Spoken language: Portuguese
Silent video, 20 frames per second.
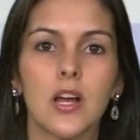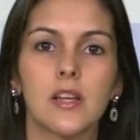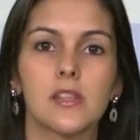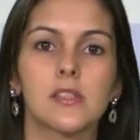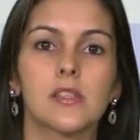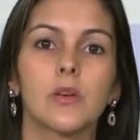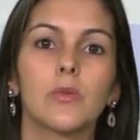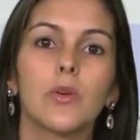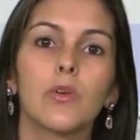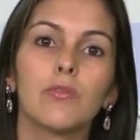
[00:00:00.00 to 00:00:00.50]
de
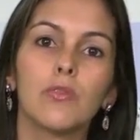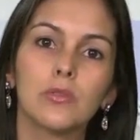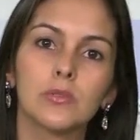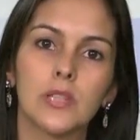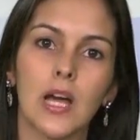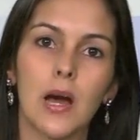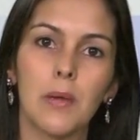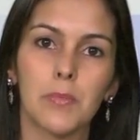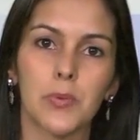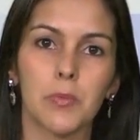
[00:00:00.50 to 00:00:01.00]
ração eu vou
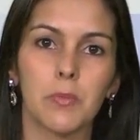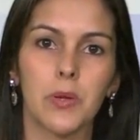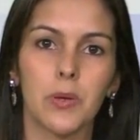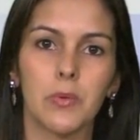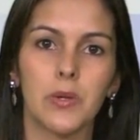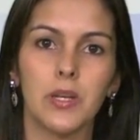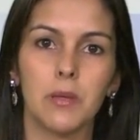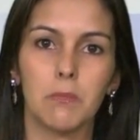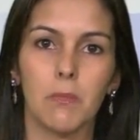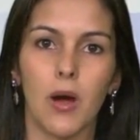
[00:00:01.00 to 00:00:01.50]
dar para o
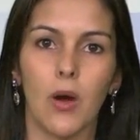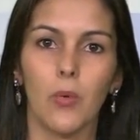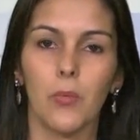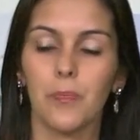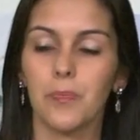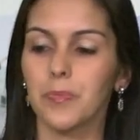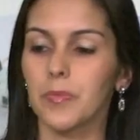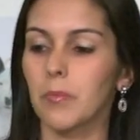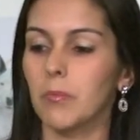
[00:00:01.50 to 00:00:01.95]
meu animal?